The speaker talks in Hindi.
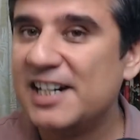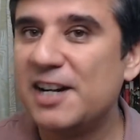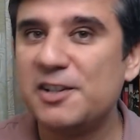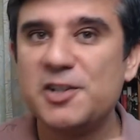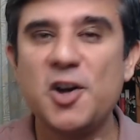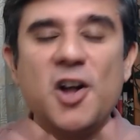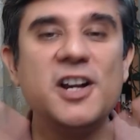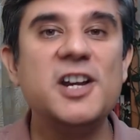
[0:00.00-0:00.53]
now
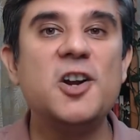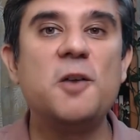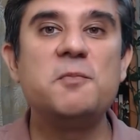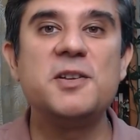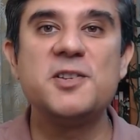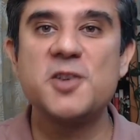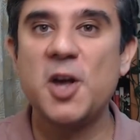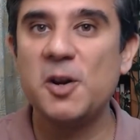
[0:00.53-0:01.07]
tony
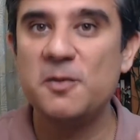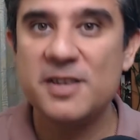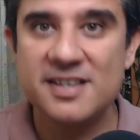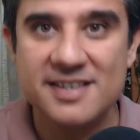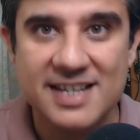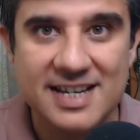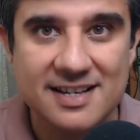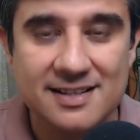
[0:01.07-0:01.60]
robbins
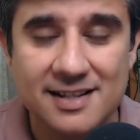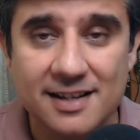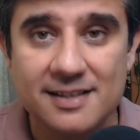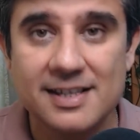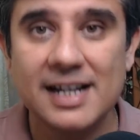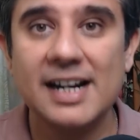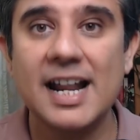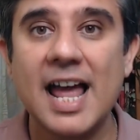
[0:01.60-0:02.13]
always says
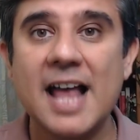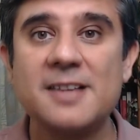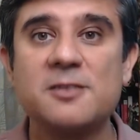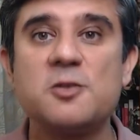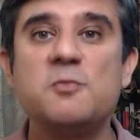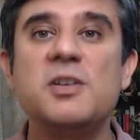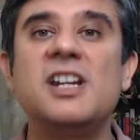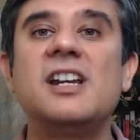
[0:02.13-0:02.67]
this it has
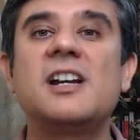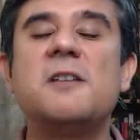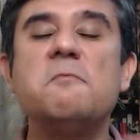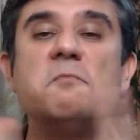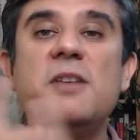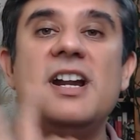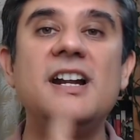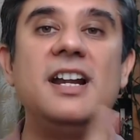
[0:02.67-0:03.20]
to be in
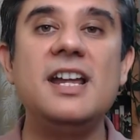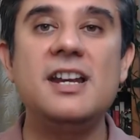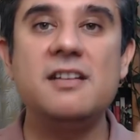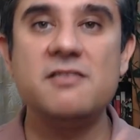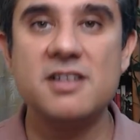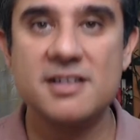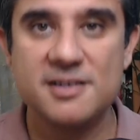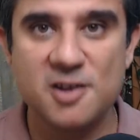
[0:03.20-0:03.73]
completely
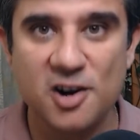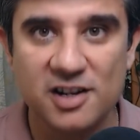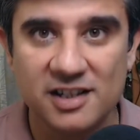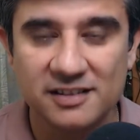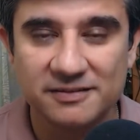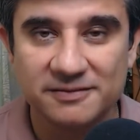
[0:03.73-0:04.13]
reverse order